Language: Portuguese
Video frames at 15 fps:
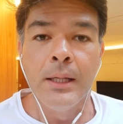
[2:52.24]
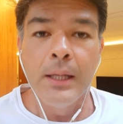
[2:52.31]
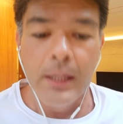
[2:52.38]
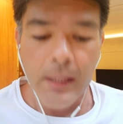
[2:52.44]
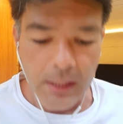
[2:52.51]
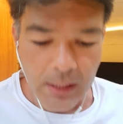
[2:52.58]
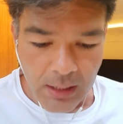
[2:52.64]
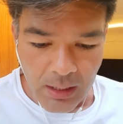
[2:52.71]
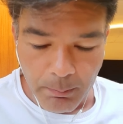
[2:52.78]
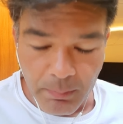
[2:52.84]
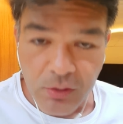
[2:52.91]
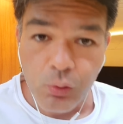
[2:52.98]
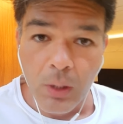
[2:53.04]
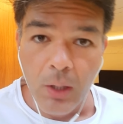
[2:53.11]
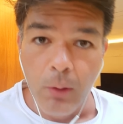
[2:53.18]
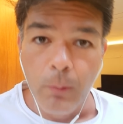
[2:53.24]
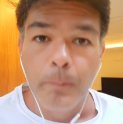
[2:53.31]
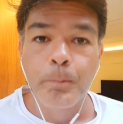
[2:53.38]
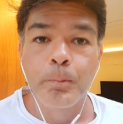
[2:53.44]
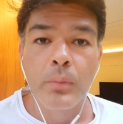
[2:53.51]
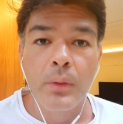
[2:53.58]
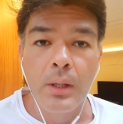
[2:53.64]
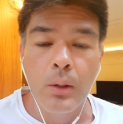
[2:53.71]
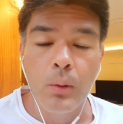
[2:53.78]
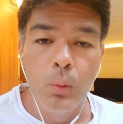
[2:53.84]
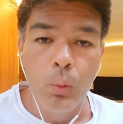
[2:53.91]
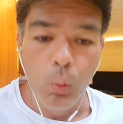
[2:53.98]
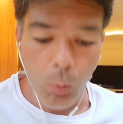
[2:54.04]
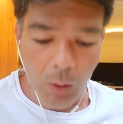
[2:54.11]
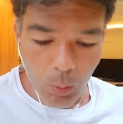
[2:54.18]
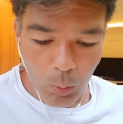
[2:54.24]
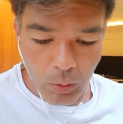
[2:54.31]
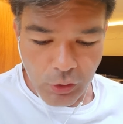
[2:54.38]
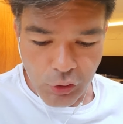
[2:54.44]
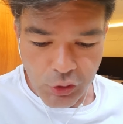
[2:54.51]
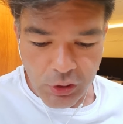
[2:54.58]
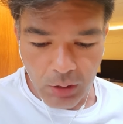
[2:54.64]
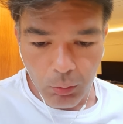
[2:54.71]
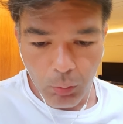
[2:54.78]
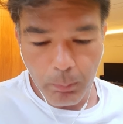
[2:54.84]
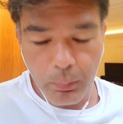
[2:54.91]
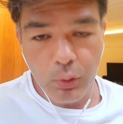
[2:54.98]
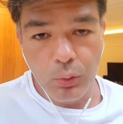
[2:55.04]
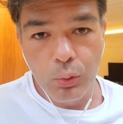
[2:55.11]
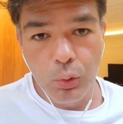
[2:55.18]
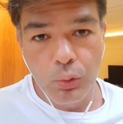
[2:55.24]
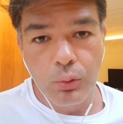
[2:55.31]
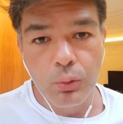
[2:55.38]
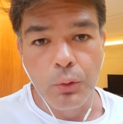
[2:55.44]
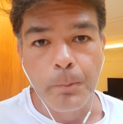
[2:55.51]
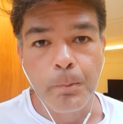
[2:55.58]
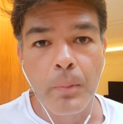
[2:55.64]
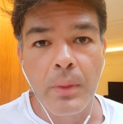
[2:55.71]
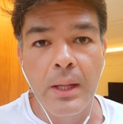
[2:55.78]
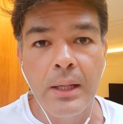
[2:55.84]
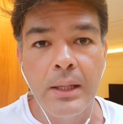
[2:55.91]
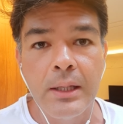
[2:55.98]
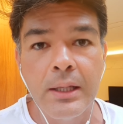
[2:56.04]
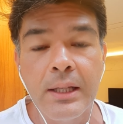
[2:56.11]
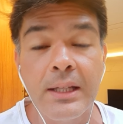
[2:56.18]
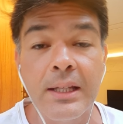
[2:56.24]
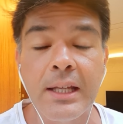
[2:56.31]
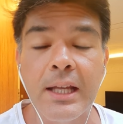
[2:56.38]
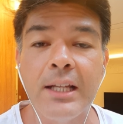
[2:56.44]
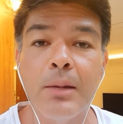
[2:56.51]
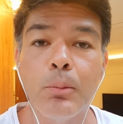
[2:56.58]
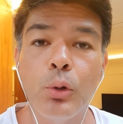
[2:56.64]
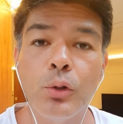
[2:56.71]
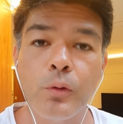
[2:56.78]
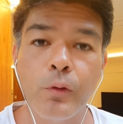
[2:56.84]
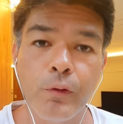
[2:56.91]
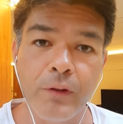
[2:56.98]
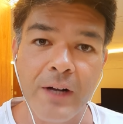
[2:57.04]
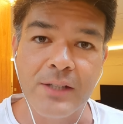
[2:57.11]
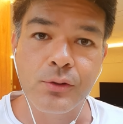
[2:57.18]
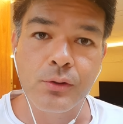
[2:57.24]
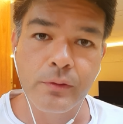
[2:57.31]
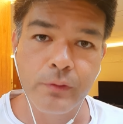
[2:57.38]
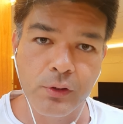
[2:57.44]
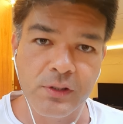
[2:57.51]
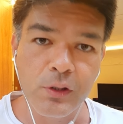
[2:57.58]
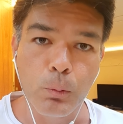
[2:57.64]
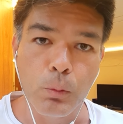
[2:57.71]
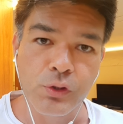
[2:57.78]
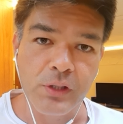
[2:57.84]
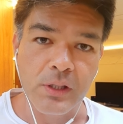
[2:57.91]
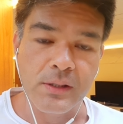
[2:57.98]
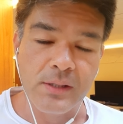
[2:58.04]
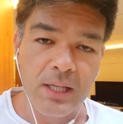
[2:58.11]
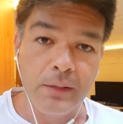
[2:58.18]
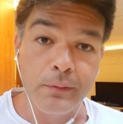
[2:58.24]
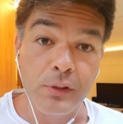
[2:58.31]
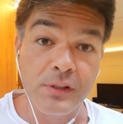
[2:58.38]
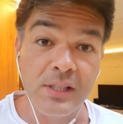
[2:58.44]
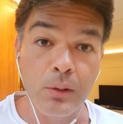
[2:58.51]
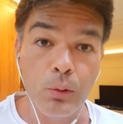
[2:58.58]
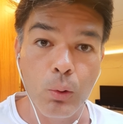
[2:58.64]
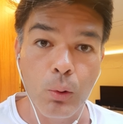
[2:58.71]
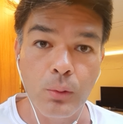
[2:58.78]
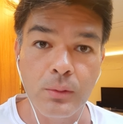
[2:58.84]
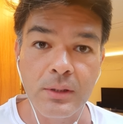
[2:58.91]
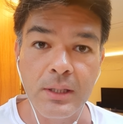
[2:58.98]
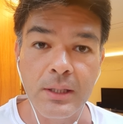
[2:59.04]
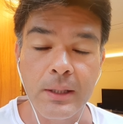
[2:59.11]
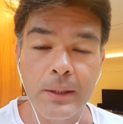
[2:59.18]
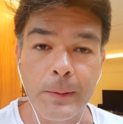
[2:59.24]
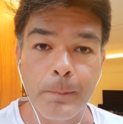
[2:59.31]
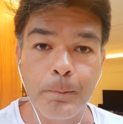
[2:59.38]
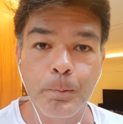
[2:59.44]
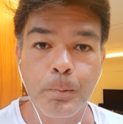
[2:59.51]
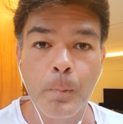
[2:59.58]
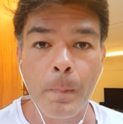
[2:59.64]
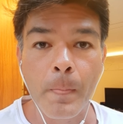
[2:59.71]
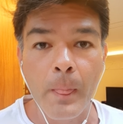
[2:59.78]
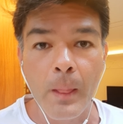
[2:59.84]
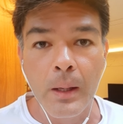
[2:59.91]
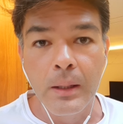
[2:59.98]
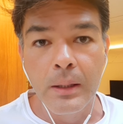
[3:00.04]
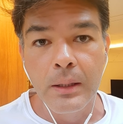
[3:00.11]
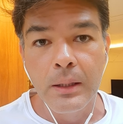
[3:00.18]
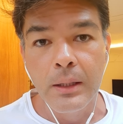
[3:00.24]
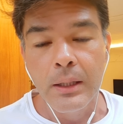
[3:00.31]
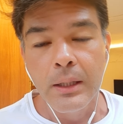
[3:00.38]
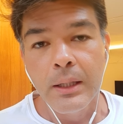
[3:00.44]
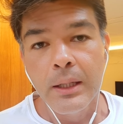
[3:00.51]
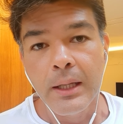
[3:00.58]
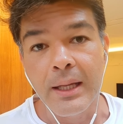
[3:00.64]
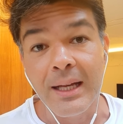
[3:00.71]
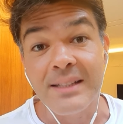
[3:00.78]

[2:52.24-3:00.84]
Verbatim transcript: É, pessoal, o álcool em gel é um produto que ele é muito fácil de você homogeneizar. Você encontra é, a